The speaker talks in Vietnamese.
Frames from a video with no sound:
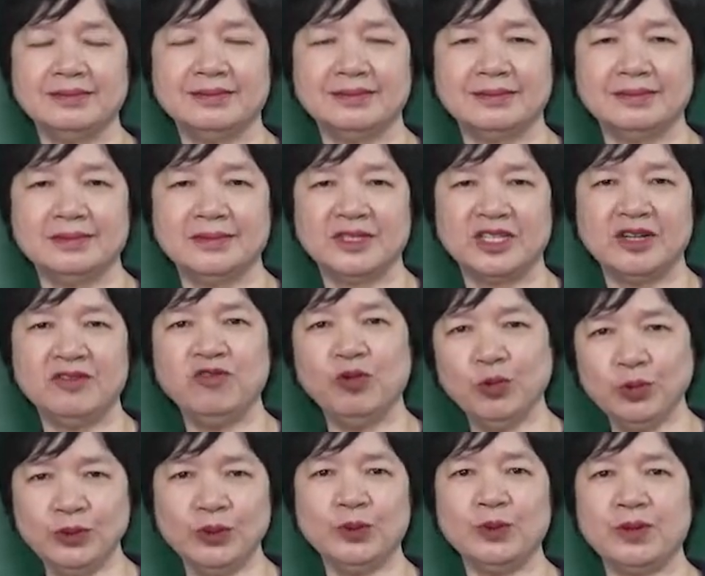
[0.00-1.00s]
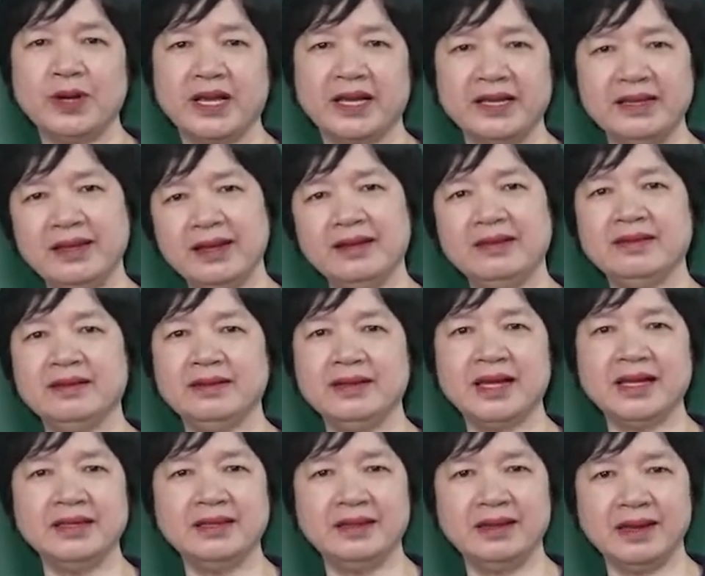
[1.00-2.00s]
ừ, cái vũ trụ này, cái thế giới
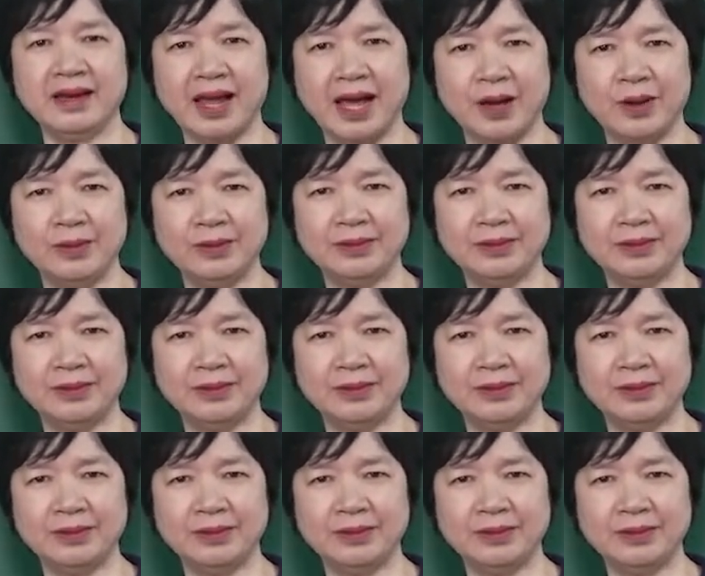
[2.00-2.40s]
này như thế nào.